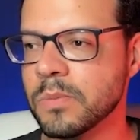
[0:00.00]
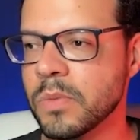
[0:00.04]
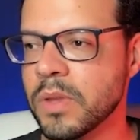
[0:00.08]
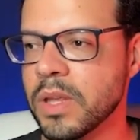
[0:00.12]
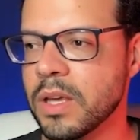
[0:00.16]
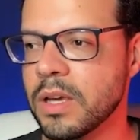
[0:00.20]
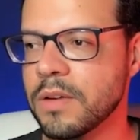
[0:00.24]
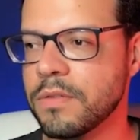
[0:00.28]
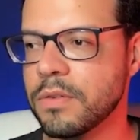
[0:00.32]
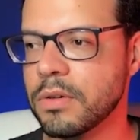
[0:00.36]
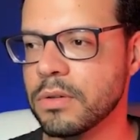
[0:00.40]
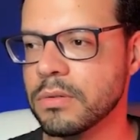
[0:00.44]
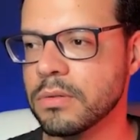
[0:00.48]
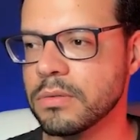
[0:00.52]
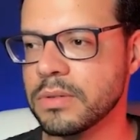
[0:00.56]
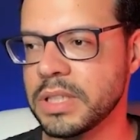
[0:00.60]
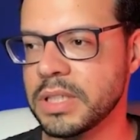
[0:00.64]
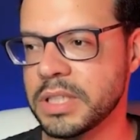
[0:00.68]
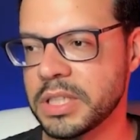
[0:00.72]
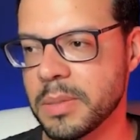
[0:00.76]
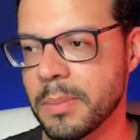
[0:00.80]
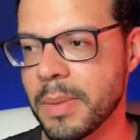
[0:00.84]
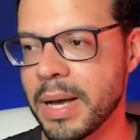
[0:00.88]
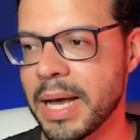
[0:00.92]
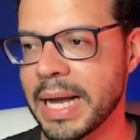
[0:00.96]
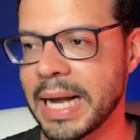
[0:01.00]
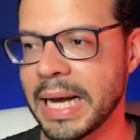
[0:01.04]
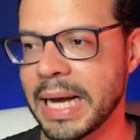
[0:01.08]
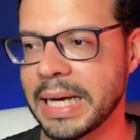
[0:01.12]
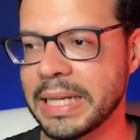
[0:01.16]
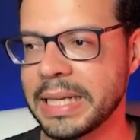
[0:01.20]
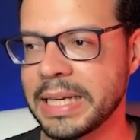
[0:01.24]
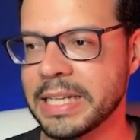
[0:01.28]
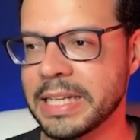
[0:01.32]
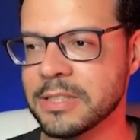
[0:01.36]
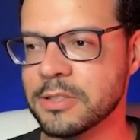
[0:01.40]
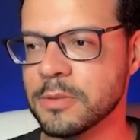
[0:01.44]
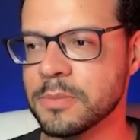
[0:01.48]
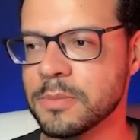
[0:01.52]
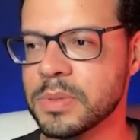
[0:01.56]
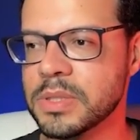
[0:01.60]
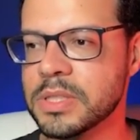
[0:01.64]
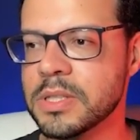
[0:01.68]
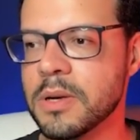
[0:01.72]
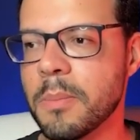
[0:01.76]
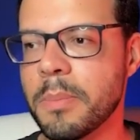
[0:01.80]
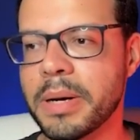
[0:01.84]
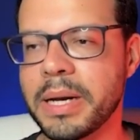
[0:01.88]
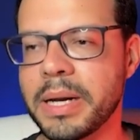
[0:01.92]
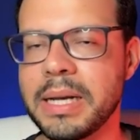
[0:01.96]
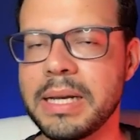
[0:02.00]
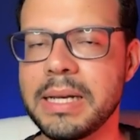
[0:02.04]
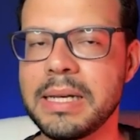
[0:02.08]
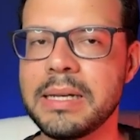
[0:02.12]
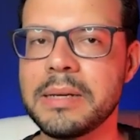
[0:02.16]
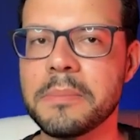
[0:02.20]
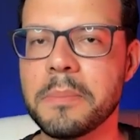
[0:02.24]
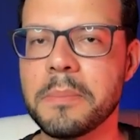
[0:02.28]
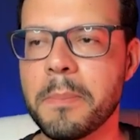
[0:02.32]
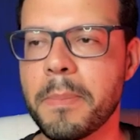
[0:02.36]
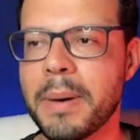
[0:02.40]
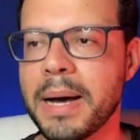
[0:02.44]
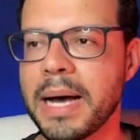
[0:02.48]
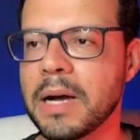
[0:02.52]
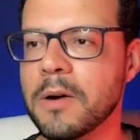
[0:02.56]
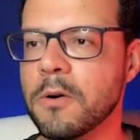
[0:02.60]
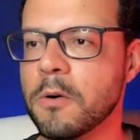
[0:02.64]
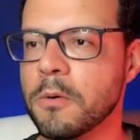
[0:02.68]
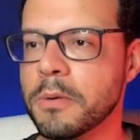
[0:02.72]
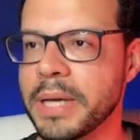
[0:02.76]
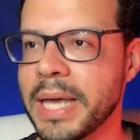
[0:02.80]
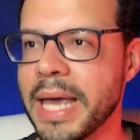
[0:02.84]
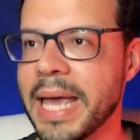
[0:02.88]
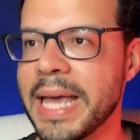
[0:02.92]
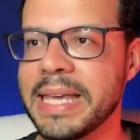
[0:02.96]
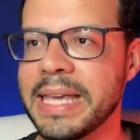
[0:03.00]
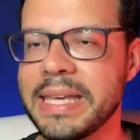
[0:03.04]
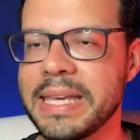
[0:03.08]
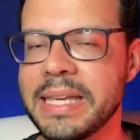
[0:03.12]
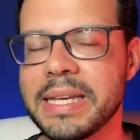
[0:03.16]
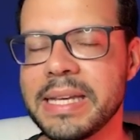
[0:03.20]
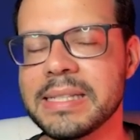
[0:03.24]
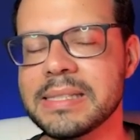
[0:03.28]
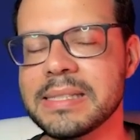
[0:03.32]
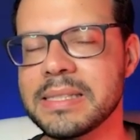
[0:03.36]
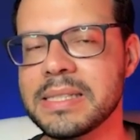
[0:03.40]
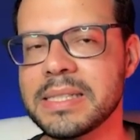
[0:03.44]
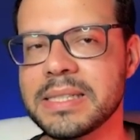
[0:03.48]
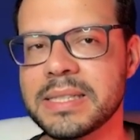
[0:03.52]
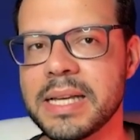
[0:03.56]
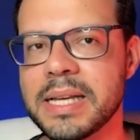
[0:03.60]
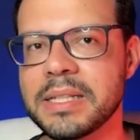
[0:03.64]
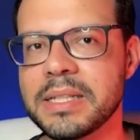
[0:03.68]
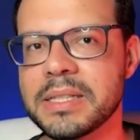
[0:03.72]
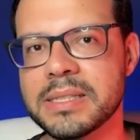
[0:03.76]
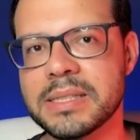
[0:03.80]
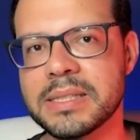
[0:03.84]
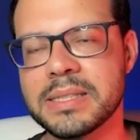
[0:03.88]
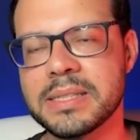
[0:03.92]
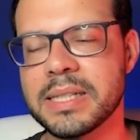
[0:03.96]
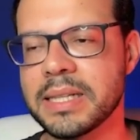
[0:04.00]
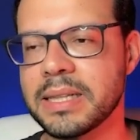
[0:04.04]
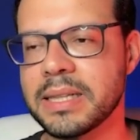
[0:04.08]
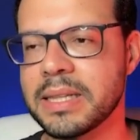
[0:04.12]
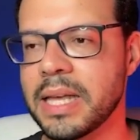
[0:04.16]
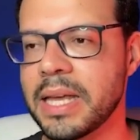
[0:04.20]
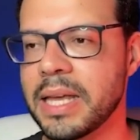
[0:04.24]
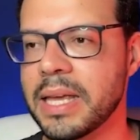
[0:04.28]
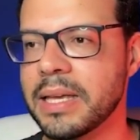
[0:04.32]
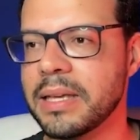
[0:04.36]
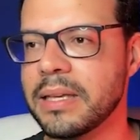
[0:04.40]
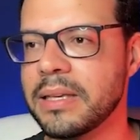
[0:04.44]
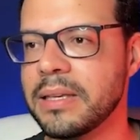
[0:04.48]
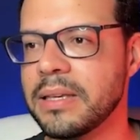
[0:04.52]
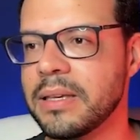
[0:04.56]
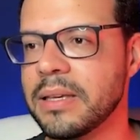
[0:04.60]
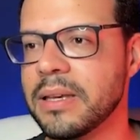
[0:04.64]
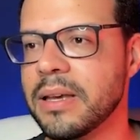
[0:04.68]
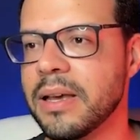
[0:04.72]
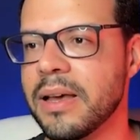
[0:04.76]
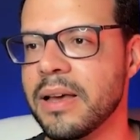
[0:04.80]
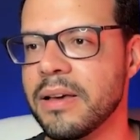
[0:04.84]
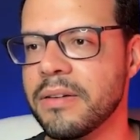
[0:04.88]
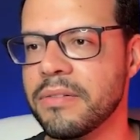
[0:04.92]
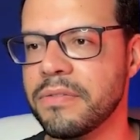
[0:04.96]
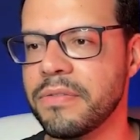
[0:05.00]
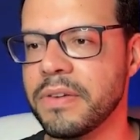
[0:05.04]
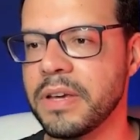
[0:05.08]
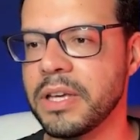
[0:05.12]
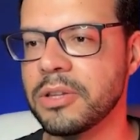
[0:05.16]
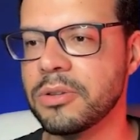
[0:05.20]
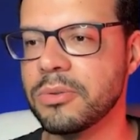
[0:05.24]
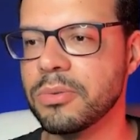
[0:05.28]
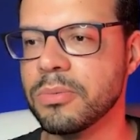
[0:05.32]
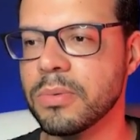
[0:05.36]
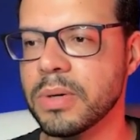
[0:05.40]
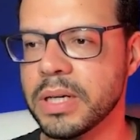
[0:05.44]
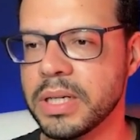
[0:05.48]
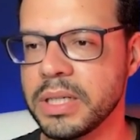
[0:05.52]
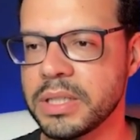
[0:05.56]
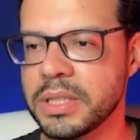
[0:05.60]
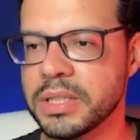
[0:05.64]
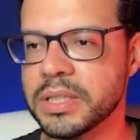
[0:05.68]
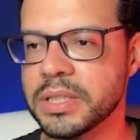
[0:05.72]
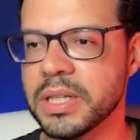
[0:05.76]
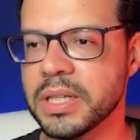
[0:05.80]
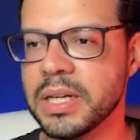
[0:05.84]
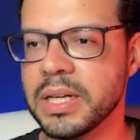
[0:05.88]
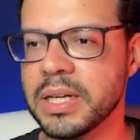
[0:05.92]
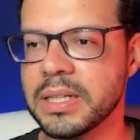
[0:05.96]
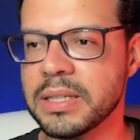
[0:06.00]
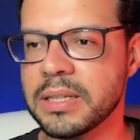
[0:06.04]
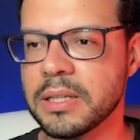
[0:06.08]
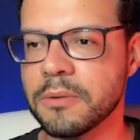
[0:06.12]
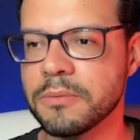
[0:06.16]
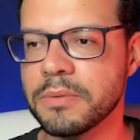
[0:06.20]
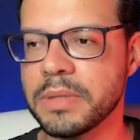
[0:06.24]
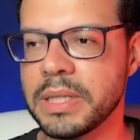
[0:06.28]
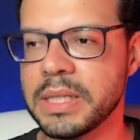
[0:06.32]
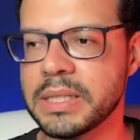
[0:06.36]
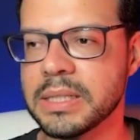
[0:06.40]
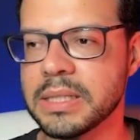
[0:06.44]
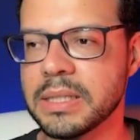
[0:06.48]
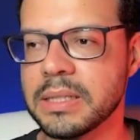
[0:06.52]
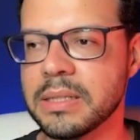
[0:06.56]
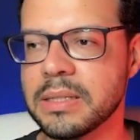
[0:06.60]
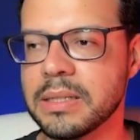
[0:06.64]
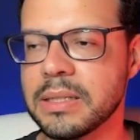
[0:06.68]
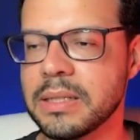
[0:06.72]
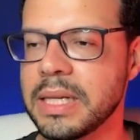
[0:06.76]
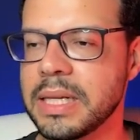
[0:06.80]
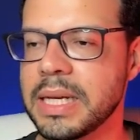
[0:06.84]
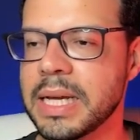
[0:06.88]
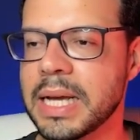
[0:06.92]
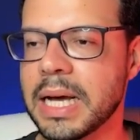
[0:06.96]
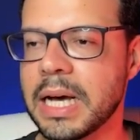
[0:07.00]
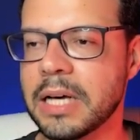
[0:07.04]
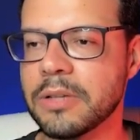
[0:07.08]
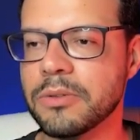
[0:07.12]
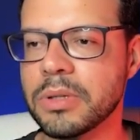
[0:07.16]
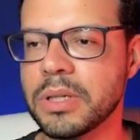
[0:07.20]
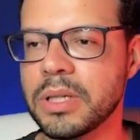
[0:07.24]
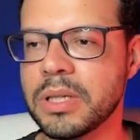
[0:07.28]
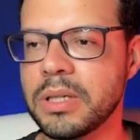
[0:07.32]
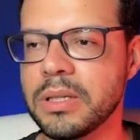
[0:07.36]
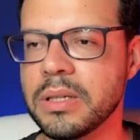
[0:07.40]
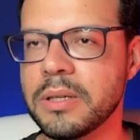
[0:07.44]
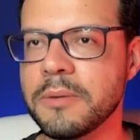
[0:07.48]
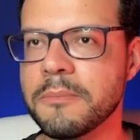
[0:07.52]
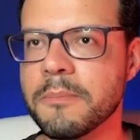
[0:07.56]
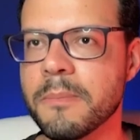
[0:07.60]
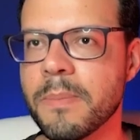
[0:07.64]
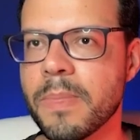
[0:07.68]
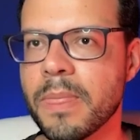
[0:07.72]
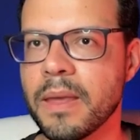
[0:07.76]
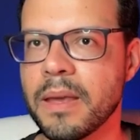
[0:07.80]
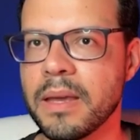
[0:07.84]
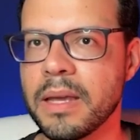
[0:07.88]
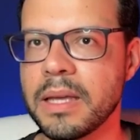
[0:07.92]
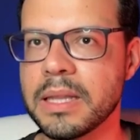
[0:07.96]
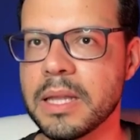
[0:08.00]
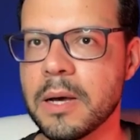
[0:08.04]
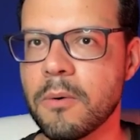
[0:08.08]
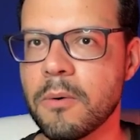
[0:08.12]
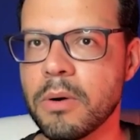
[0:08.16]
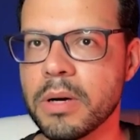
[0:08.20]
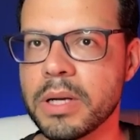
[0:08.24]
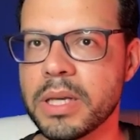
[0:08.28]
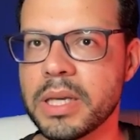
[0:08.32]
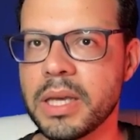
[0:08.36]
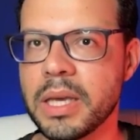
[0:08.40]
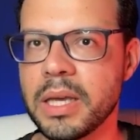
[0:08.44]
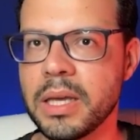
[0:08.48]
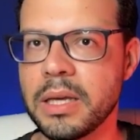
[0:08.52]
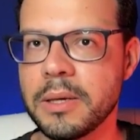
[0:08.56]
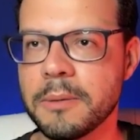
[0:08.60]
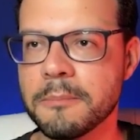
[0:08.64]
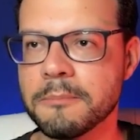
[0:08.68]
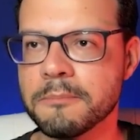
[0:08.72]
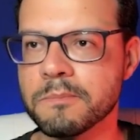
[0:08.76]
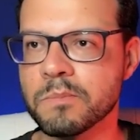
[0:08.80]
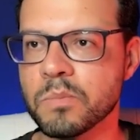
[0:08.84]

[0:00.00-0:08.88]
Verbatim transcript: Eu vou deixar marcada aqui essa opção para ele limpar qualquer guia existente que você já tenha aqui feito antes. Então deixa linkado aqui e dá um OK.